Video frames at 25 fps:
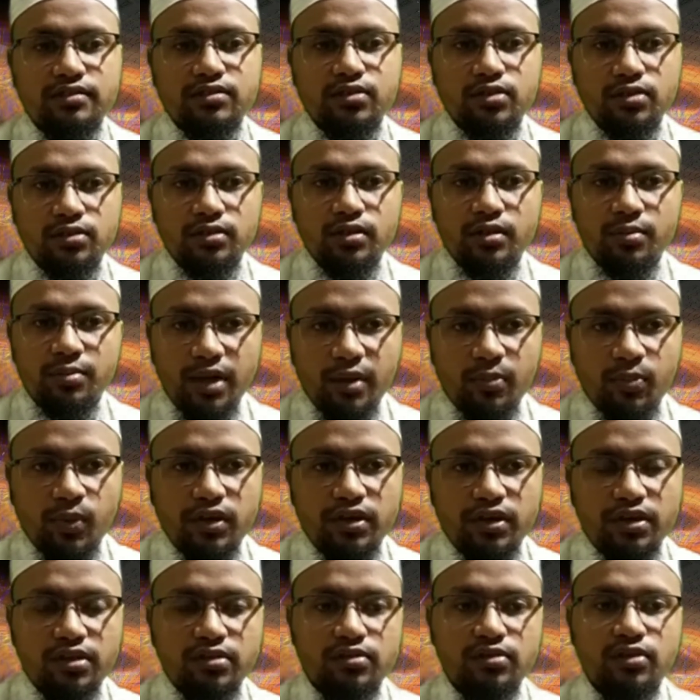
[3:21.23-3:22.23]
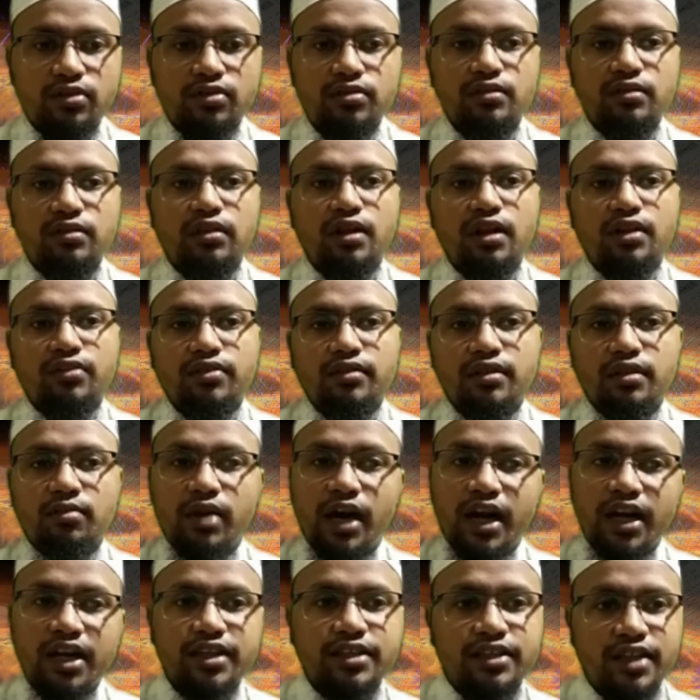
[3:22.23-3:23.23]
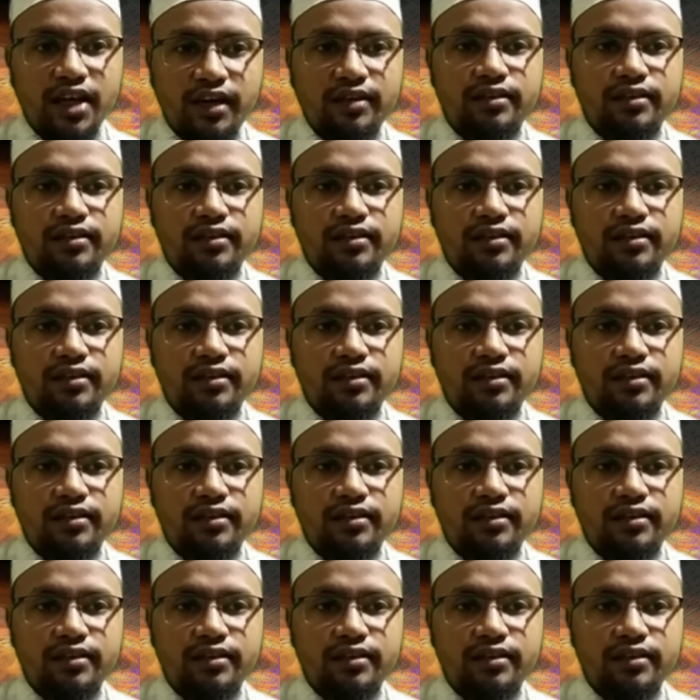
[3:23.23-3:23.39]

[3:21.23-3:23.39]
যদিও ব্যাপক কিন্তু রসল্লাহ আসলাম আরেকটা